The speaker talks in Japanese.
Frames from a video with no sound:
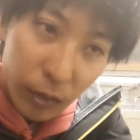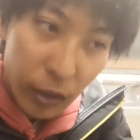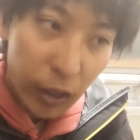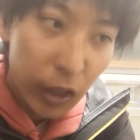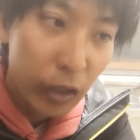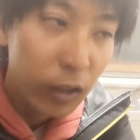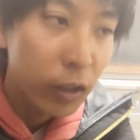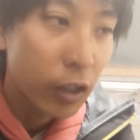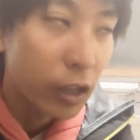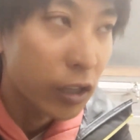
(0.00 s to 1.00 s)
で
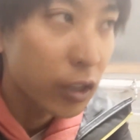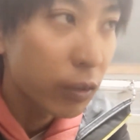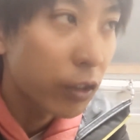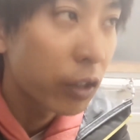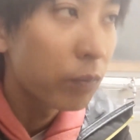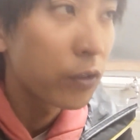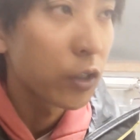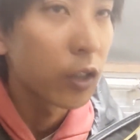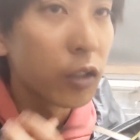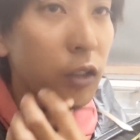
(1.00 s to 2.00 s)
明日はキャンプ
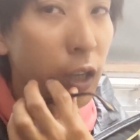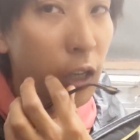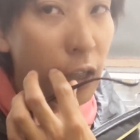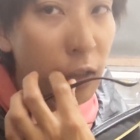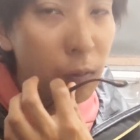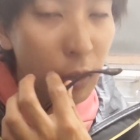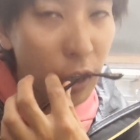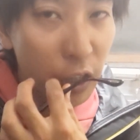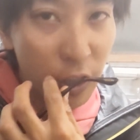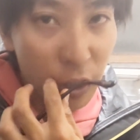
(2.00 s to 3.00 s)
じゃなくて
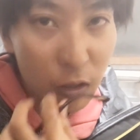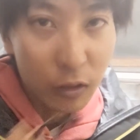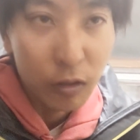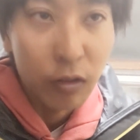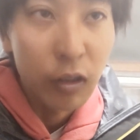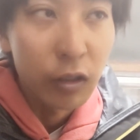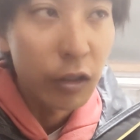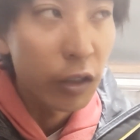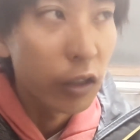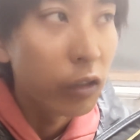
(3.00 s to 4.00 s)
ライダーハウスって言っ
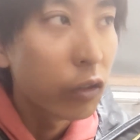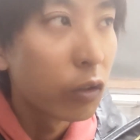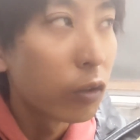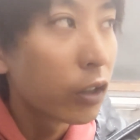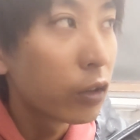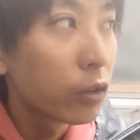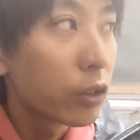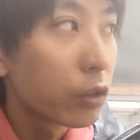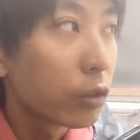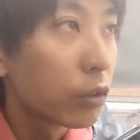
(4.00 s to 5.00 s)
て北海道に
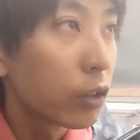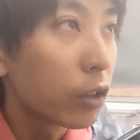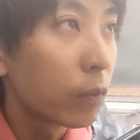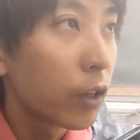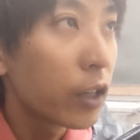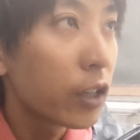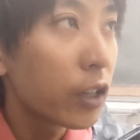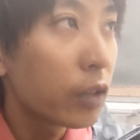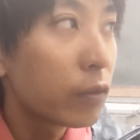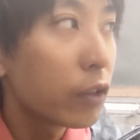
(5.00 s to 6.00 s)
はこうなんか
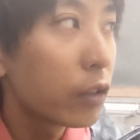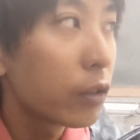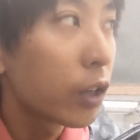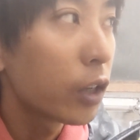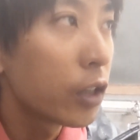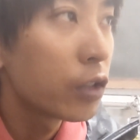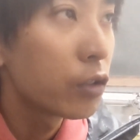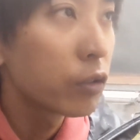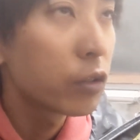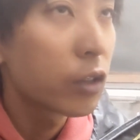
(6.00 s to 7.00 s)
バイカー向けの簡易
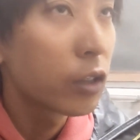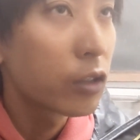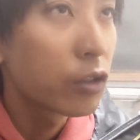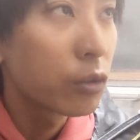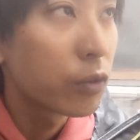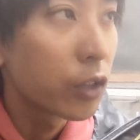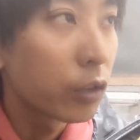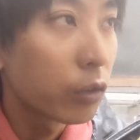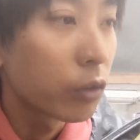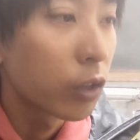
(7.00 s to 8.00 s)
宿泊所みたいな
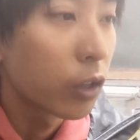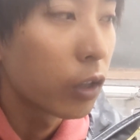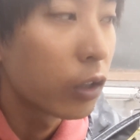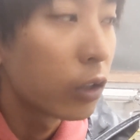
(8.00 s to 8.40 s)
とこが